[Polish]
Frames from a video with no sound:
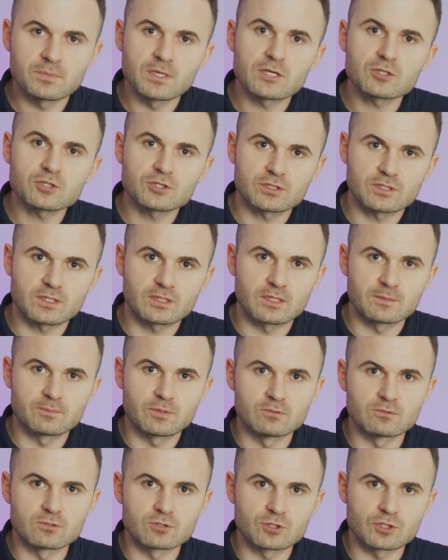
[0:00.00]
Pierwsze takie
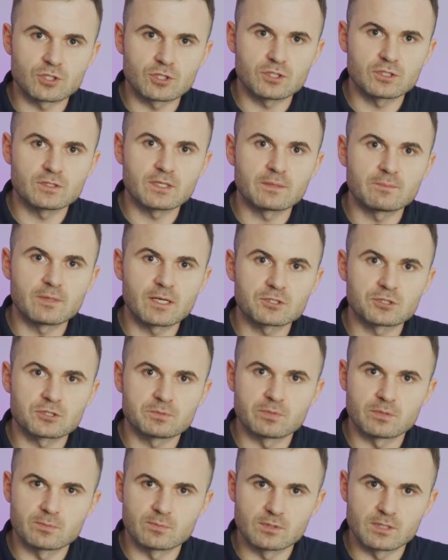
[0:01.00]
połączenie,
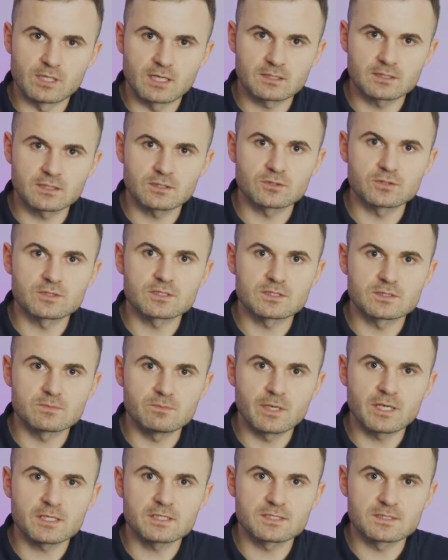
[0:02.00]
najbardziej popularne, to jest
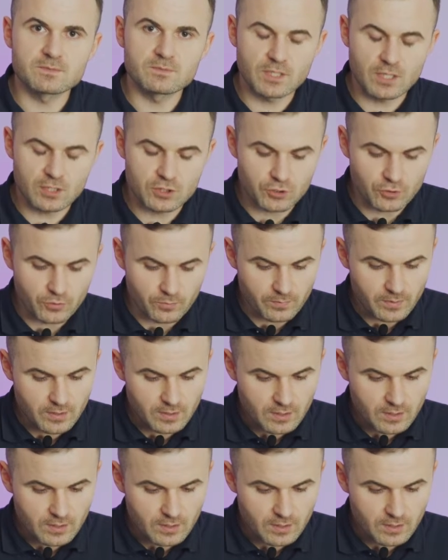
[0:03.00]
miedź z miedzią.